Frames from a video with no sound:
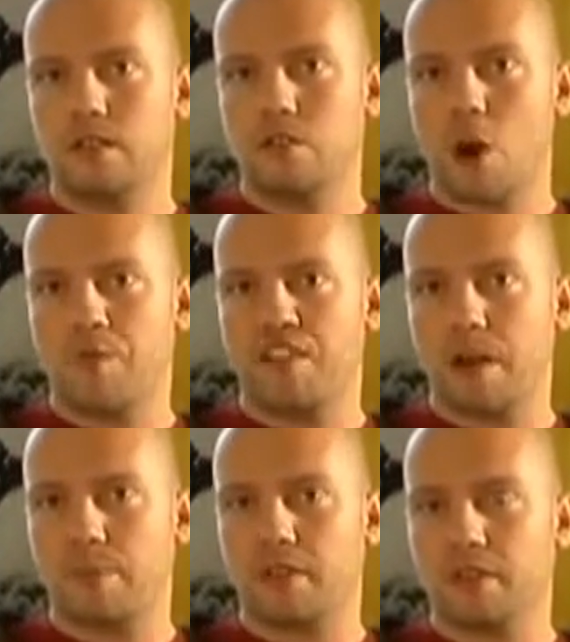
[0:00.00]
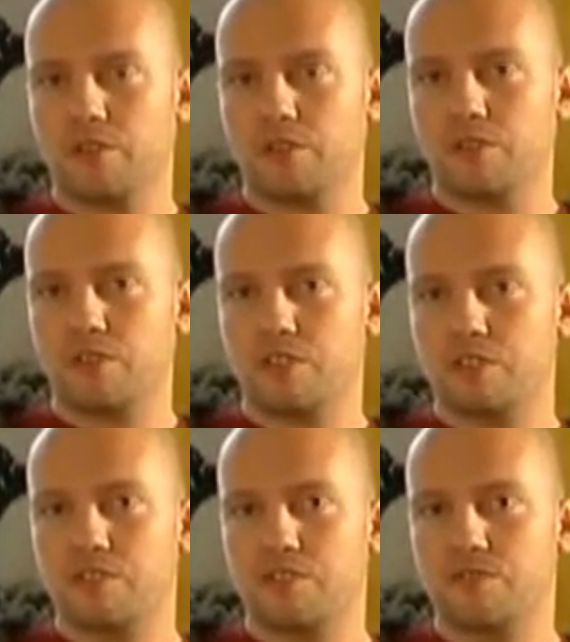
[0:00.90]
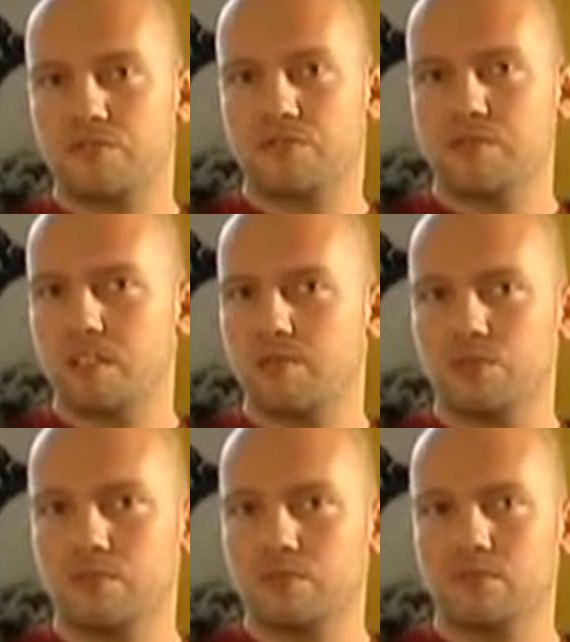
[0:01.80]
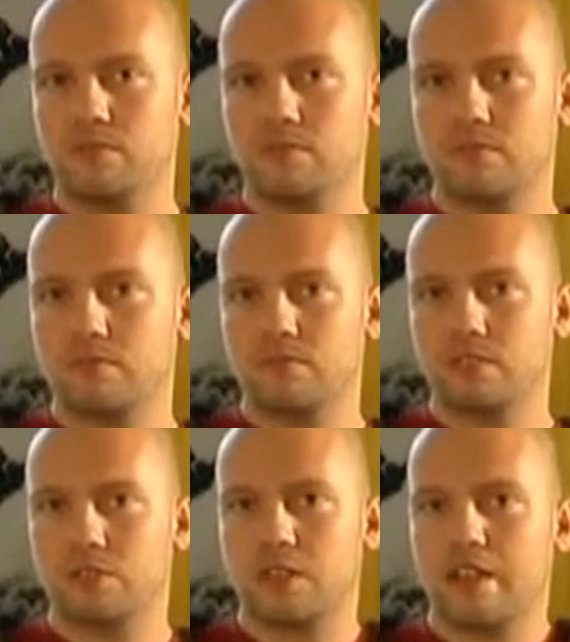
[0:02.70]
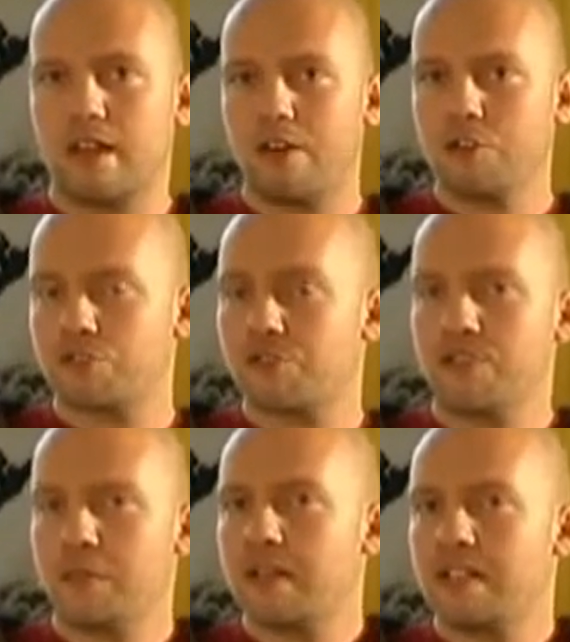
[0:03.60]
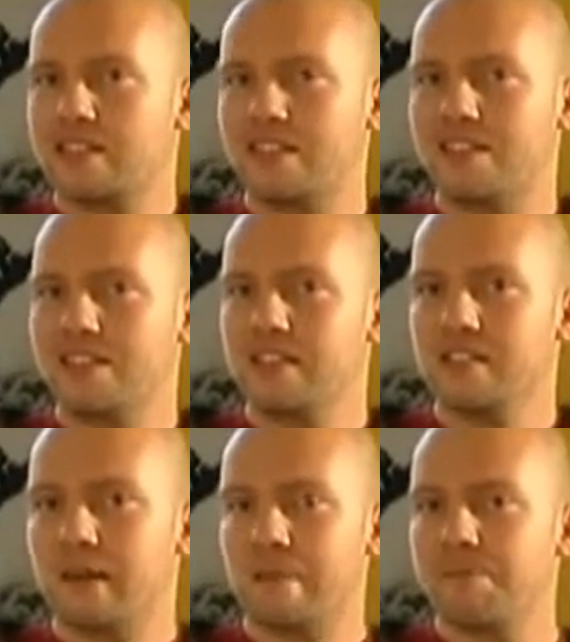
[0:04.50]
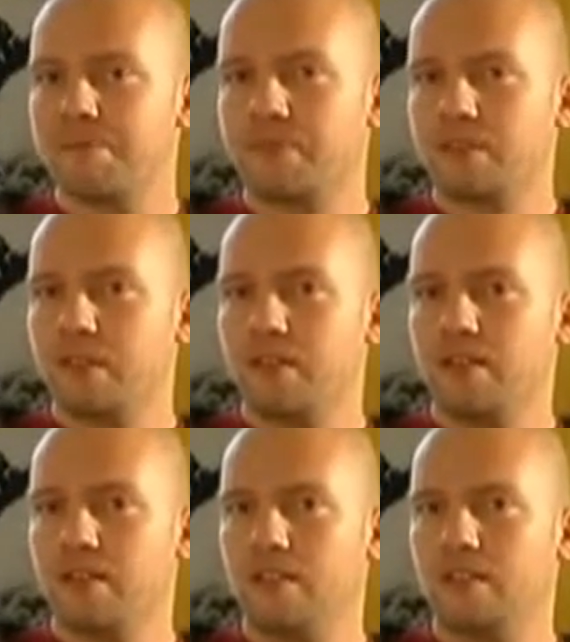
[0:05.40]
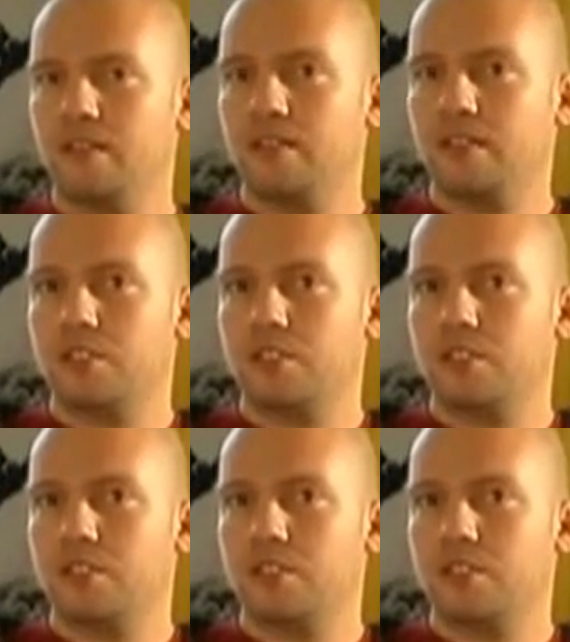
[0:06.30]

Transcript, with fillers: Kopf abgeht und ich finde, das ist eben so ein, so ein kleiner Rausch, wie wenn man als Kind äh, eine